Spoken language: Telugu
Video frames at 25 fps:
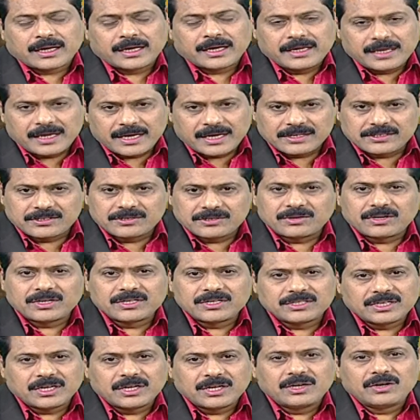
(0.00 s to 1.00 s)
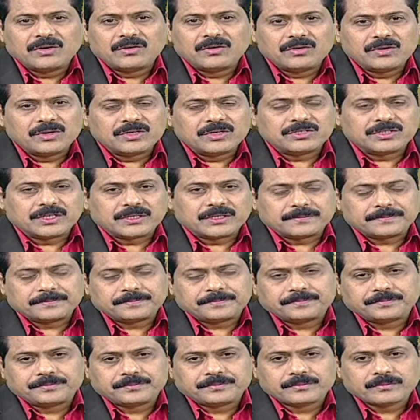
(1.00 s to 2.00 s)
ఐఏఎస్లు కూడా జైల్లో ఉండి వచ్చారు
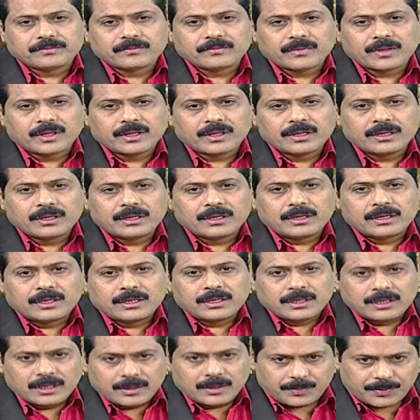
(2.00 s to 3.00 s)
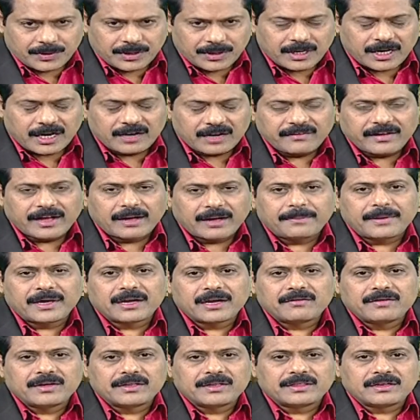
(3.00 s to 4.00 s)
ఇప్పుడు ఇలాంటి
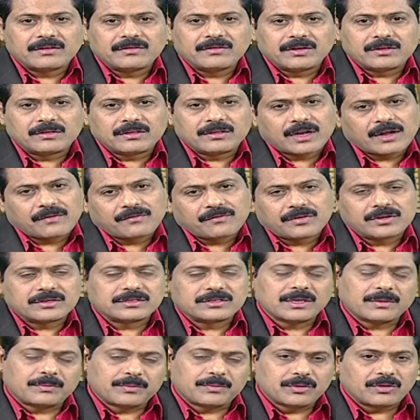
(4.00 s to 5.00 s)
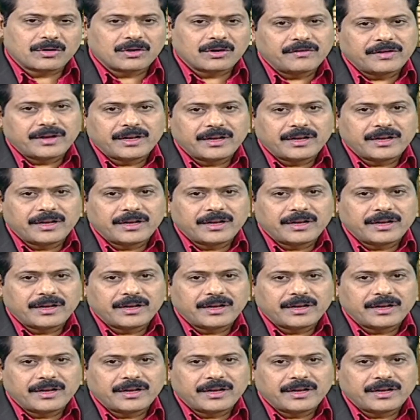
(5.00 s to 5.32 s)
వ్యాపారవేత్తలు వెళుతున్నారు అఫ్కోర్స్ అప్పుడు కూడా